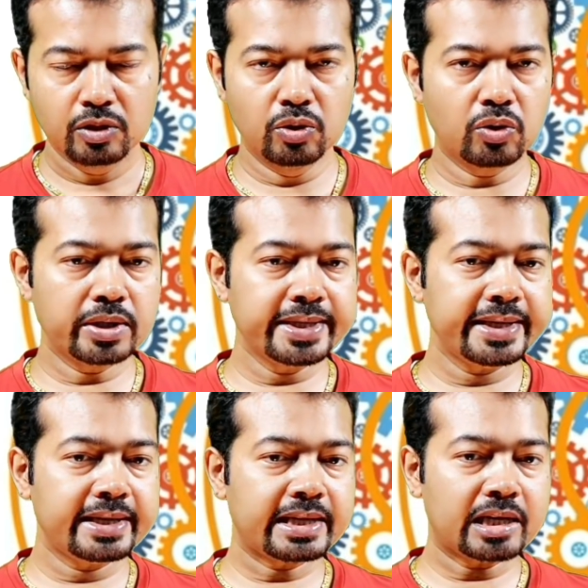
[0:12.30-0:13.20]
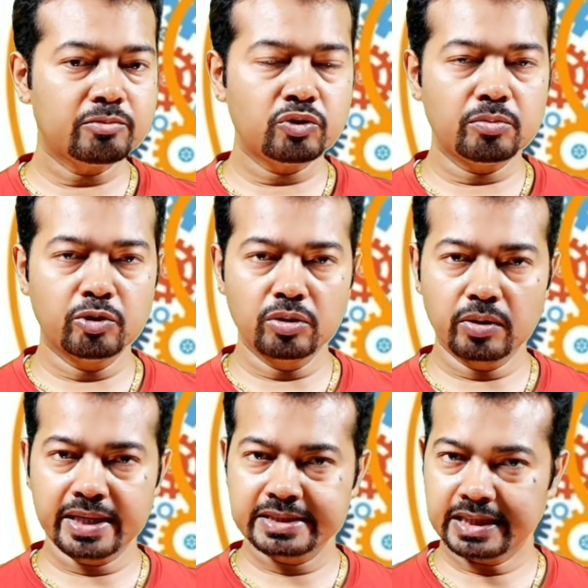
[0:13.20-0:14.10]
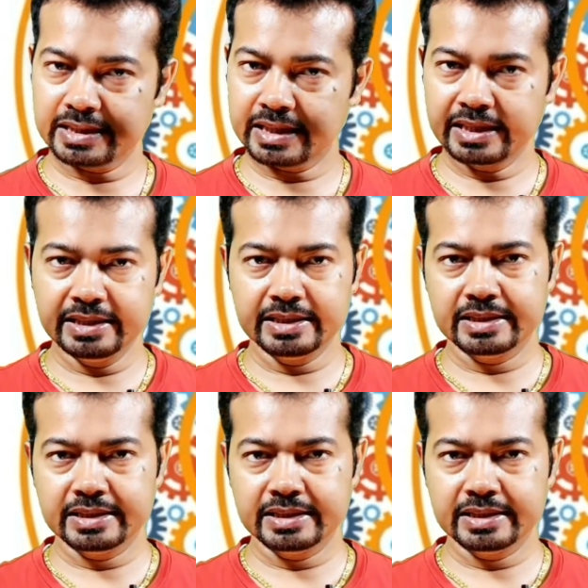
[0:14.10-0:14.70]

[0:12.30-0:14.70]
लोगों ने ये टर्म को बहुत लोगों ने जानता नहीं